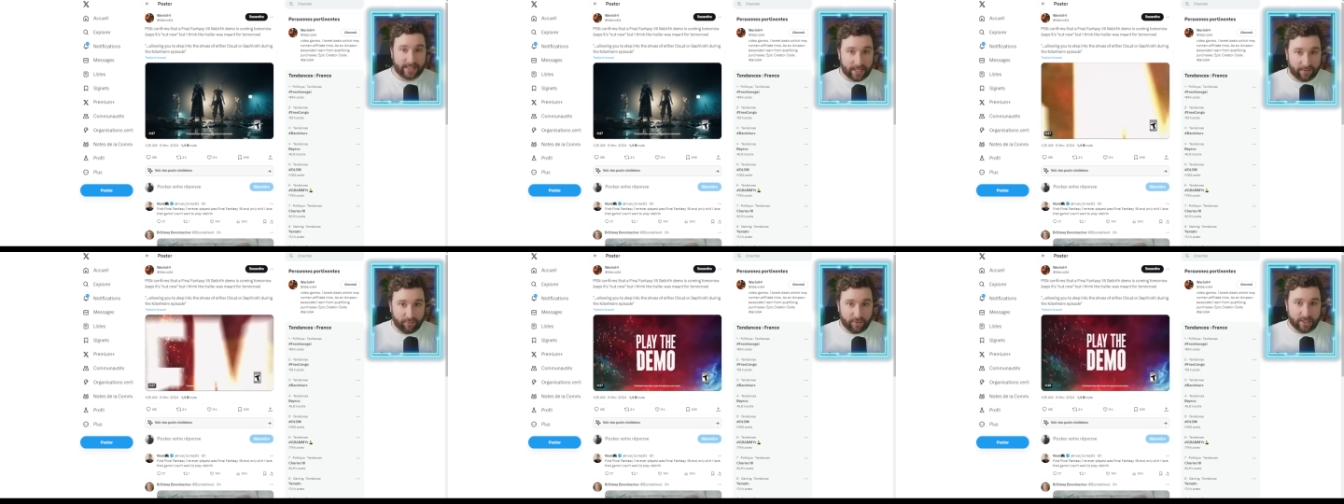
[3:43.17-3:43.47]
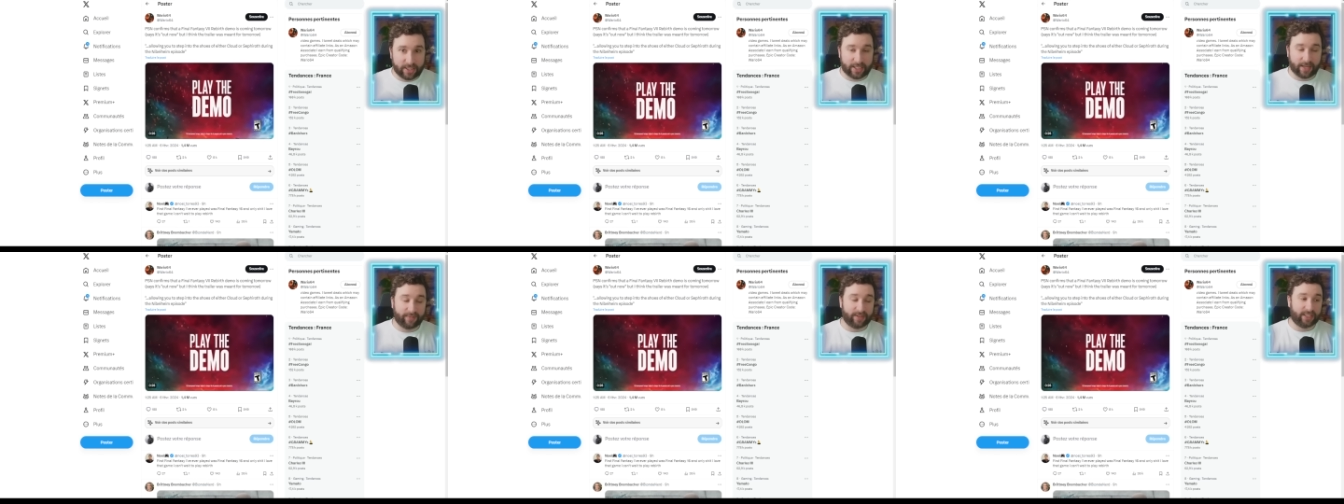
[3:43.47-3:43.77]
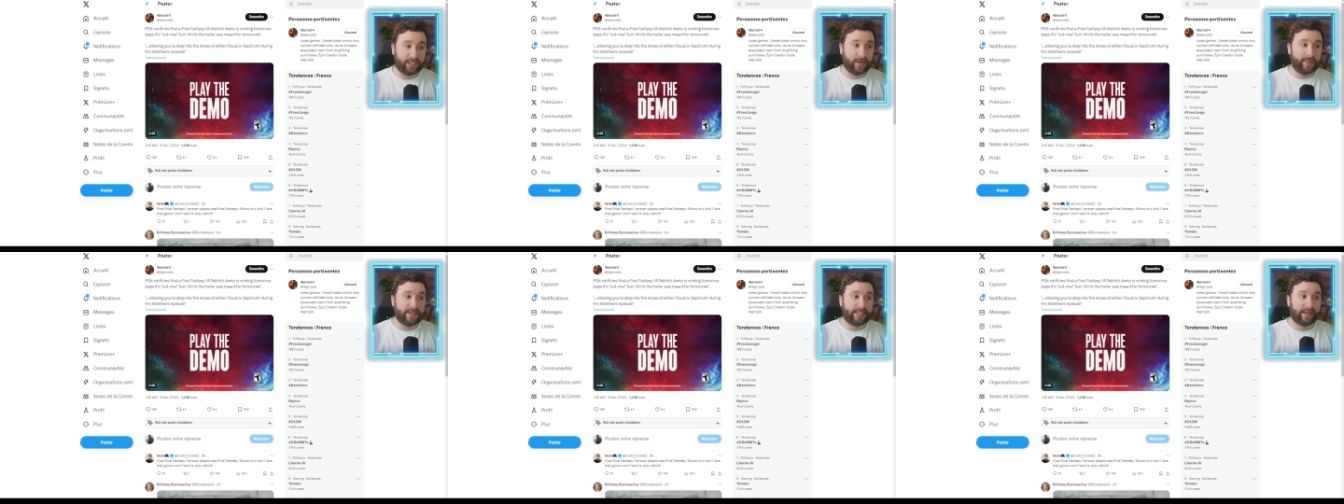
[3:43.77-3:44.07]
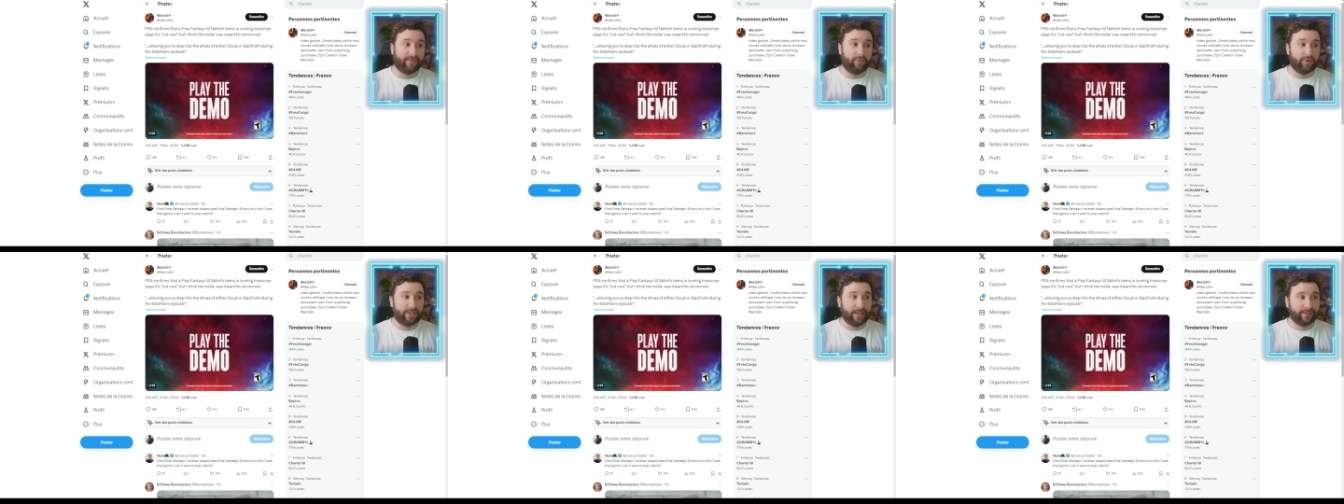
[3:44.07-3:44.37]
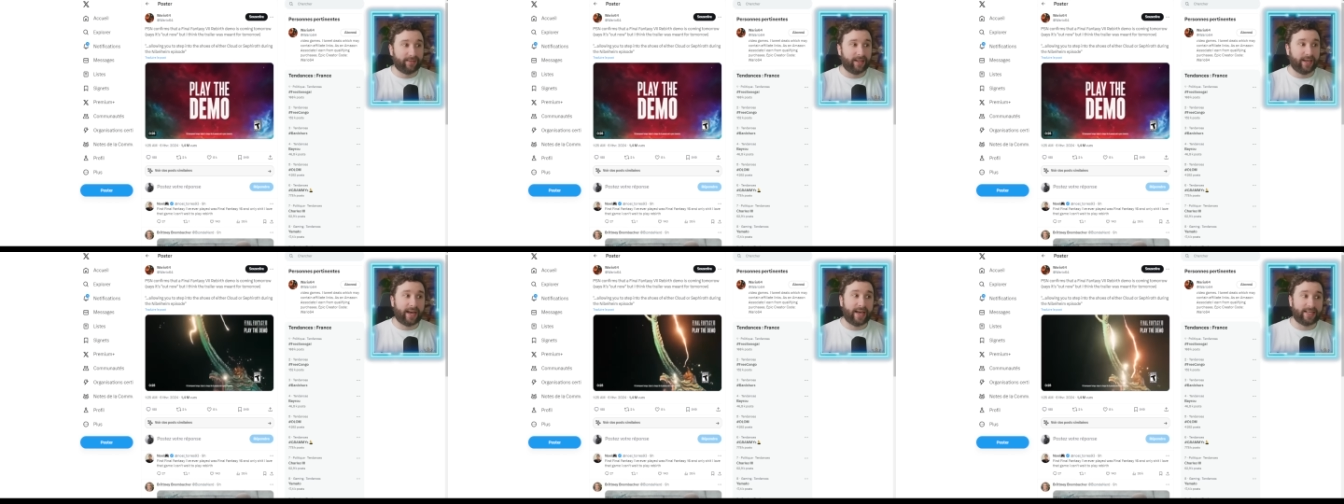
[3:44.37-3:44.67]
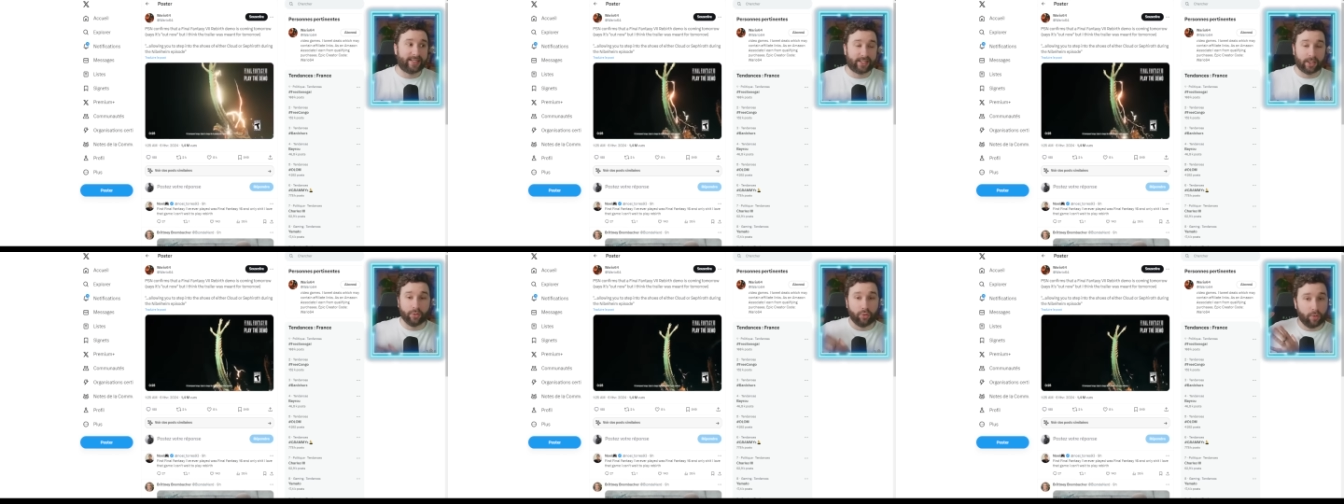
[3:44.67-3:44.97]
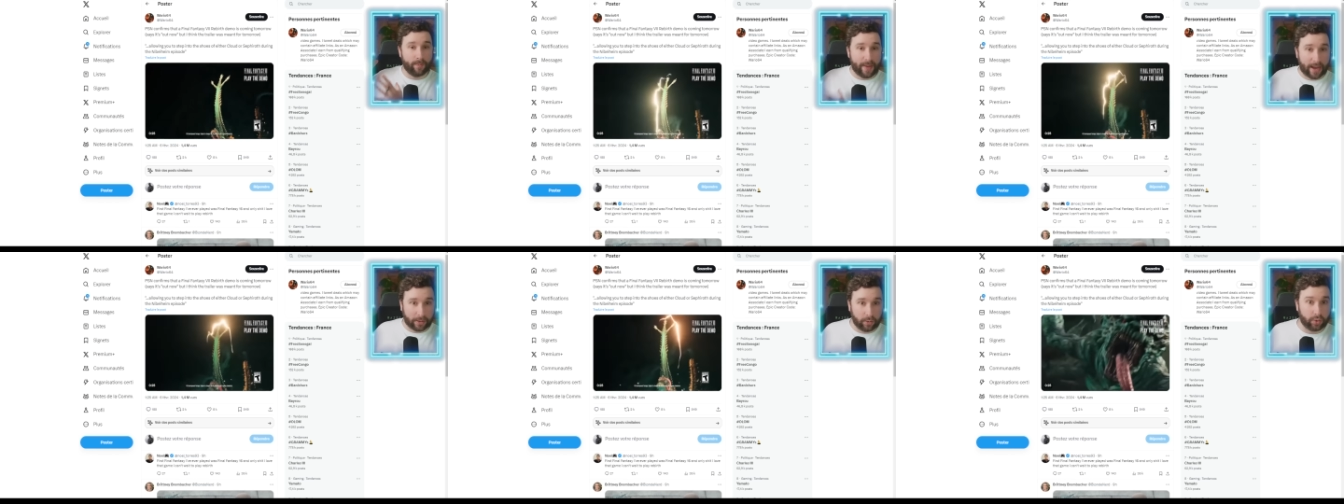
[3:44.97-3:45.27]
si jamais ça vous intéresse
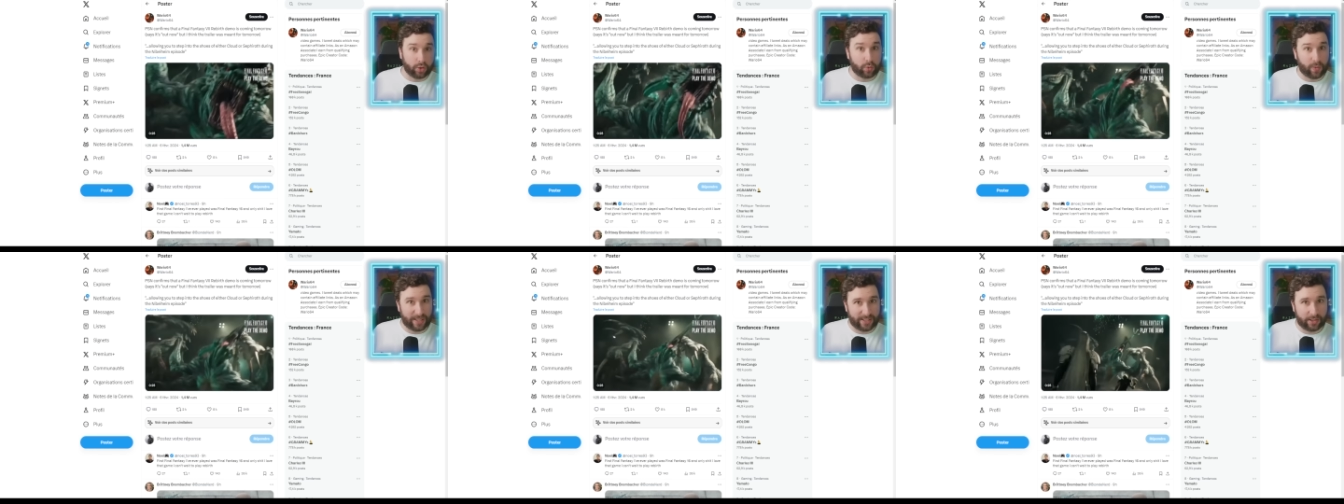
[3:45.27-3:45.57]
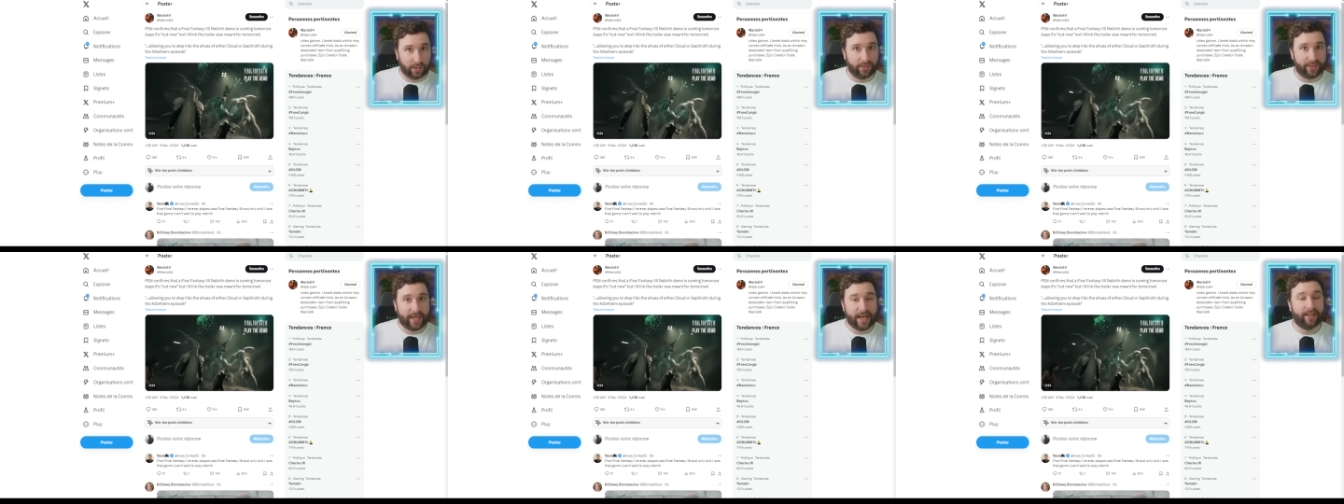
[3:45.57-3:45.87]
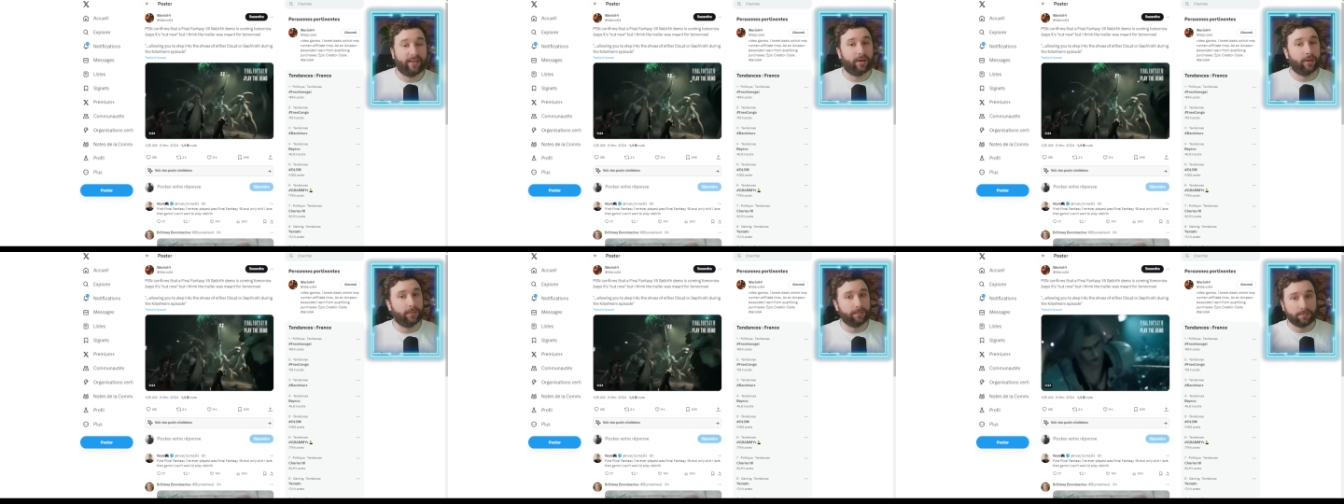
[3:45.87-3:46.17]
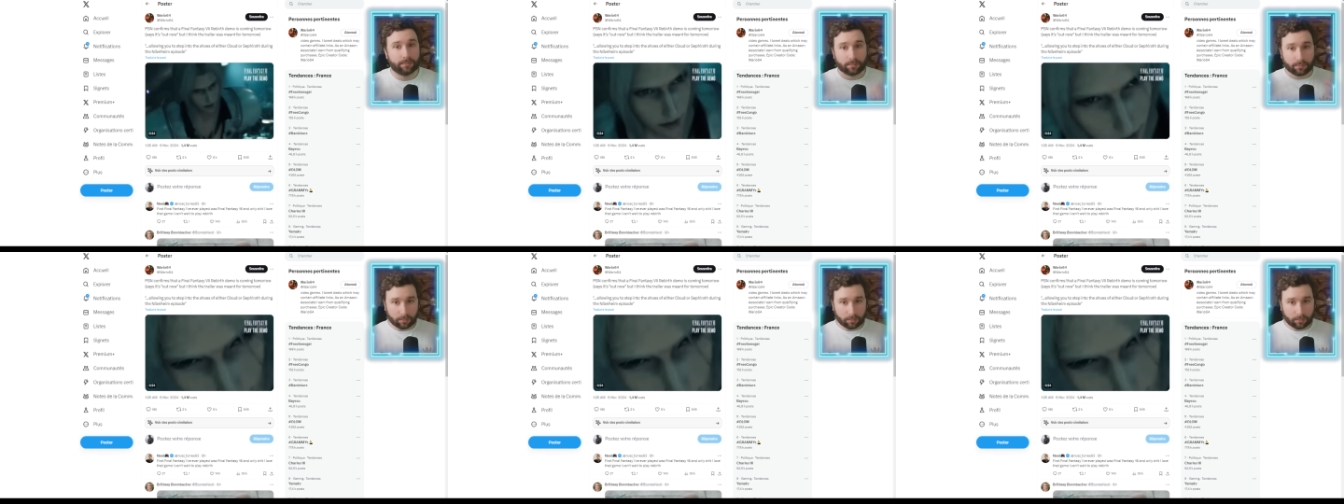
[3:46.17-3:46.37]
de Mario 64